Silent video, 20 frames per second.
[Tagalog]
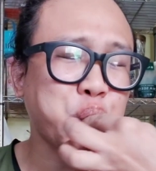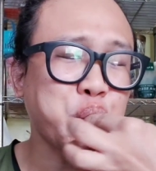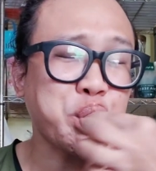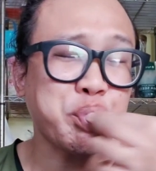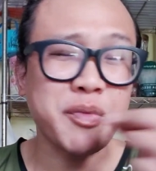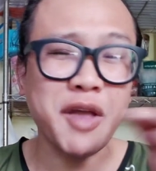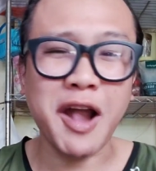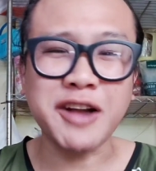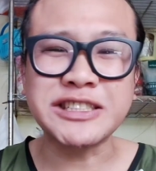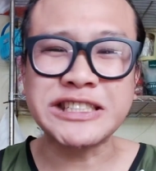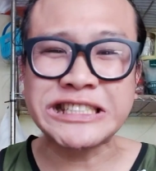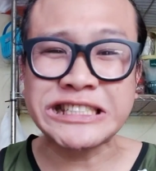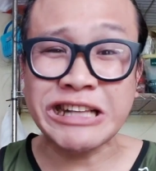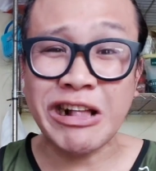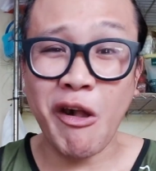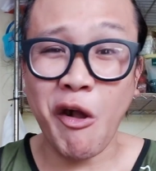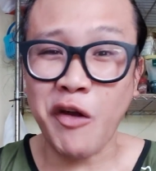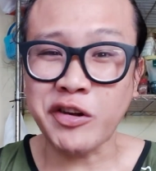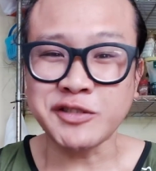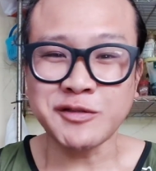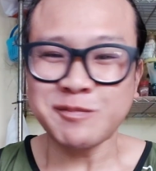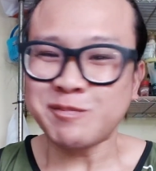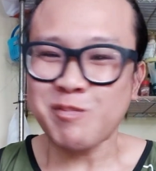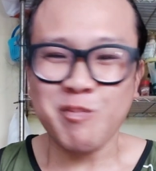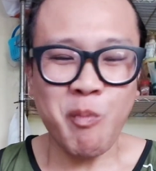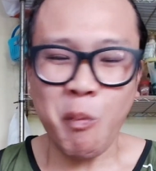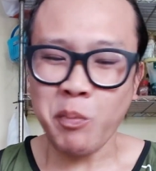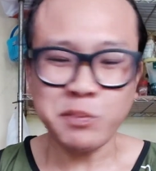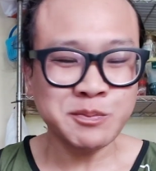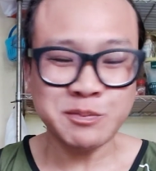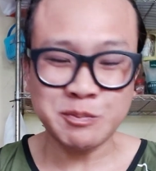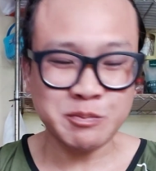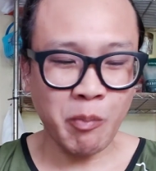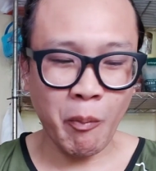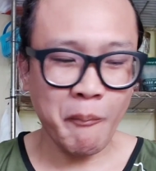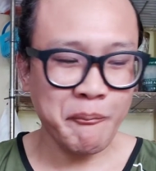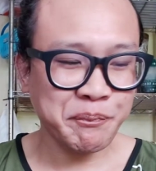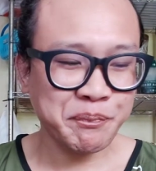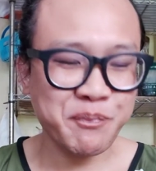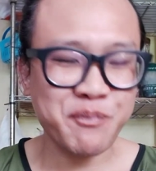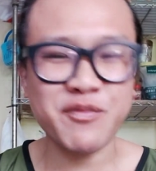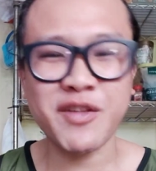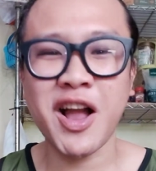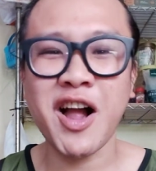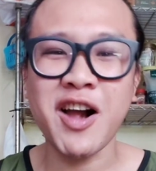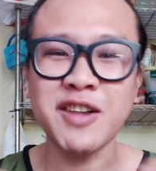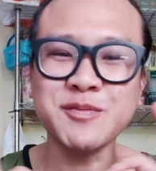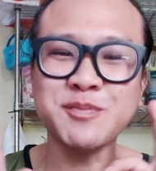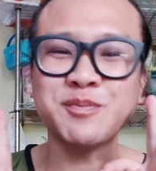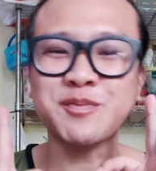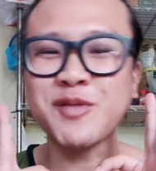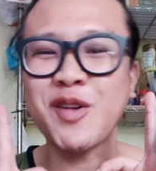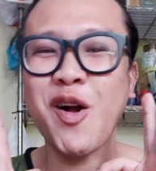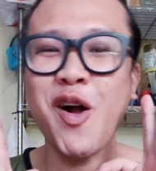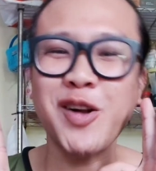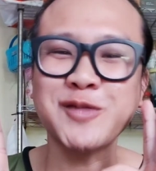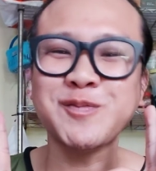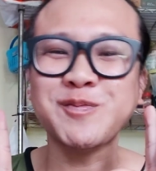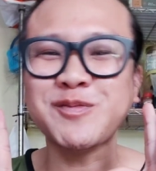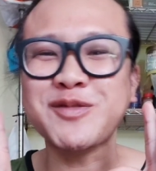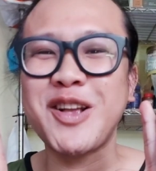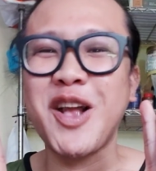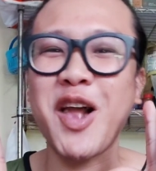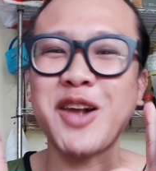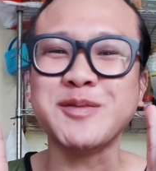Ayan mga klalabs, I hope natakam ko kayo. Salamat!